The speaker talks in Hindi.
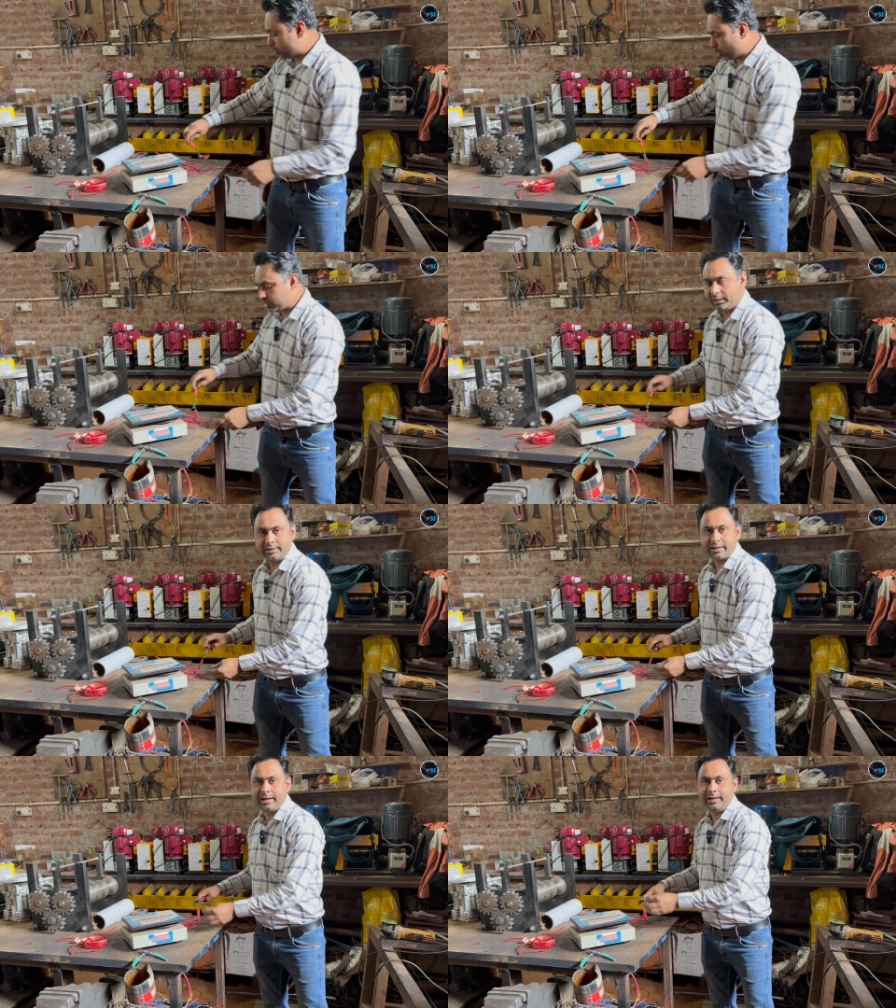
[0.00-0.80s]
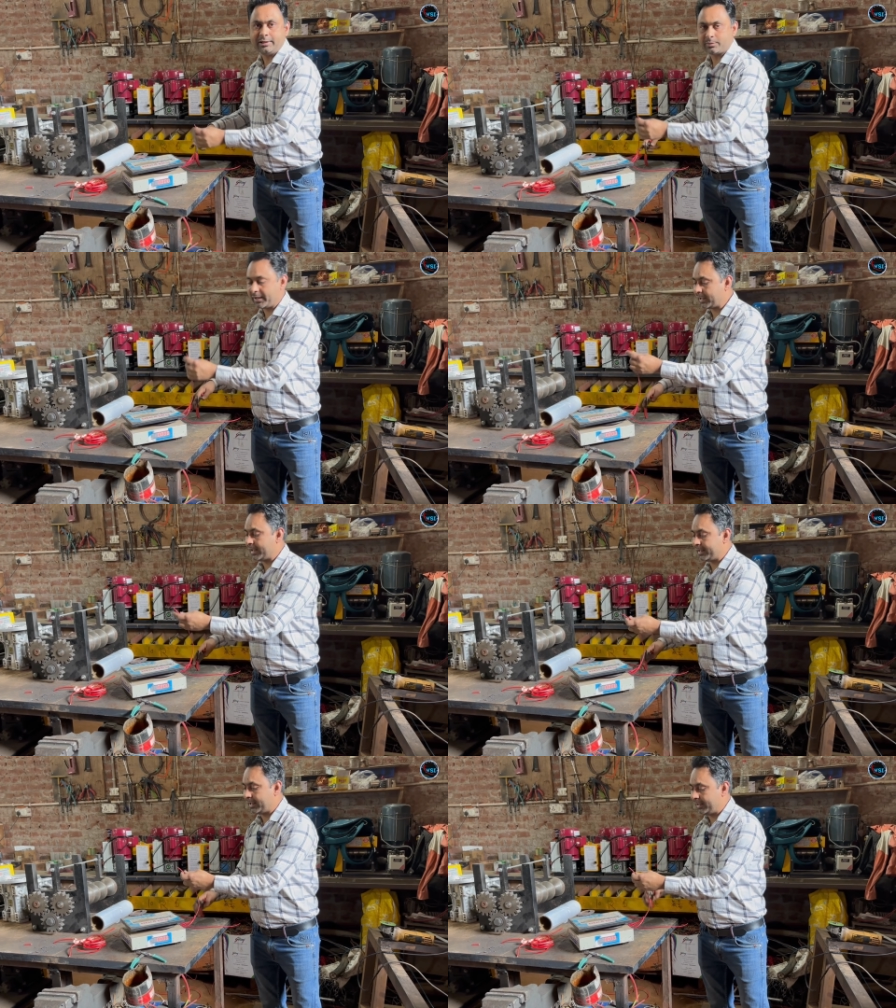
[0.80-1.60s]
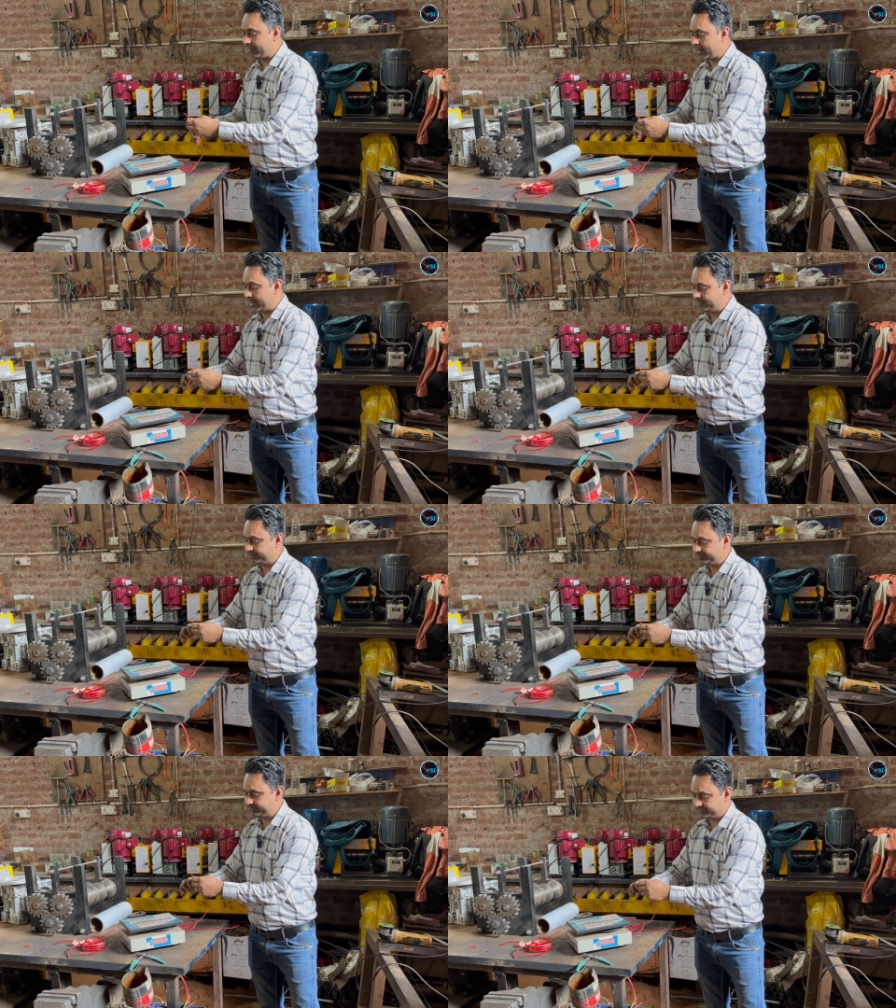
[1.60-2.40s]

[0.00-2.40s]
इसको छीलते हैं इसमें क्या निकलने वाला है